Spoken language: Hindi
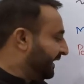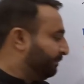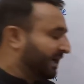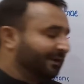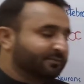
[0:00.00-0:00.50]

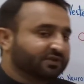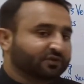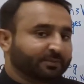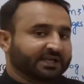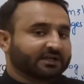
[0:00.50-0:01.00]
बैलम
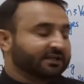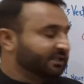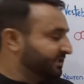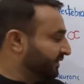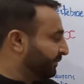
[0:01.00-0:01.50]
जिसको मैंने कहा
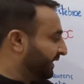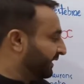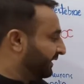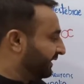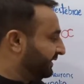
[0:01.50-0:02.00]
लिटिल
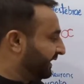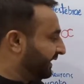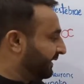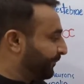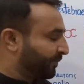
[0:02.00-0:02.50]
ब्रेन
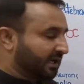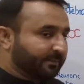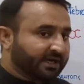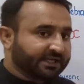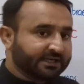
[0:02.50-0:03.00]
ये
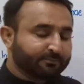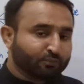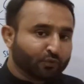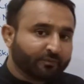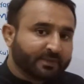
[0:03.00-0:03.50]
हमारी
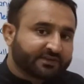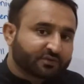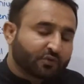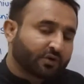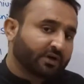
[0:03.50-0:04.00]
मूवमेंट्स
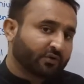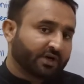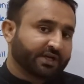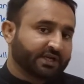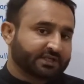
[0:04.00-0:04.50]
को
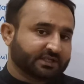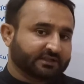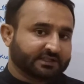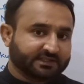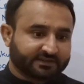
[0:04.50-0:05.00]
कोऑर्डिनेट
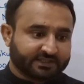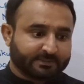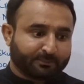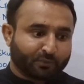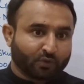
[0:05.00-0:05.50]
करता है जैसे ये
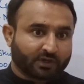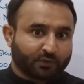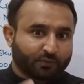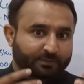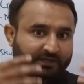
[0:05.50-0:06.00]
मैं बोल रहा
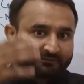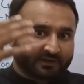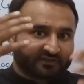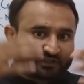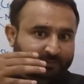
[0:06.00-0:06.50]
हूँ मेरे
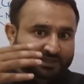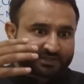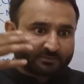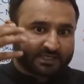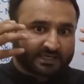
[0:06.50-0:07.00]
फेस
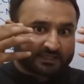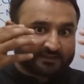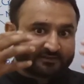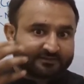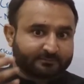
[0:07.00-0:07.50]
एक्सप्रेशन मेरी
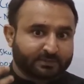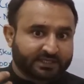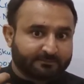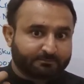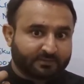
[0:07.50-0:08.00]
आईज़
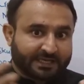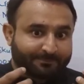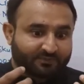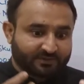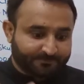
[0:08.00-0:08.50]
मेरे
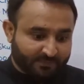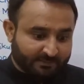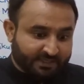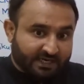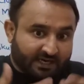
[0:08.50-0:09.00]
लिप्स
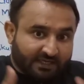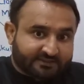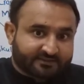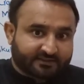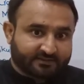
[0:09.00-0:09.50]
मेरे हाथ
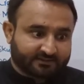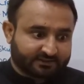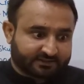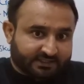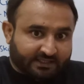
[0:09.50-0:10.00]
इसके साथ
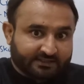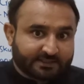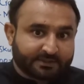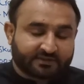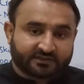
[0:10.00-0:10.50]
साथ ये कंधे
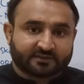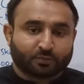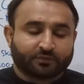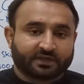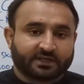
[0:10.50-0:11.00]
भी साथ साथ
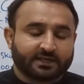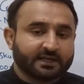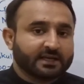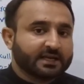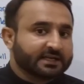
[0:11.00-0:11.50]
मूव कर रहे
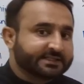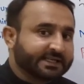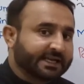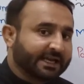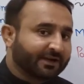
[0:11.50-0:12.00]
हैं
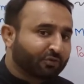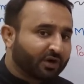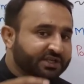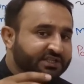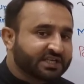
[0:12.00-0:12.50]
ये है
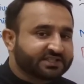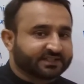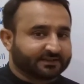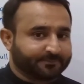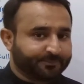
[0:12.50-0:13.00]
कोऑर्डिनेशन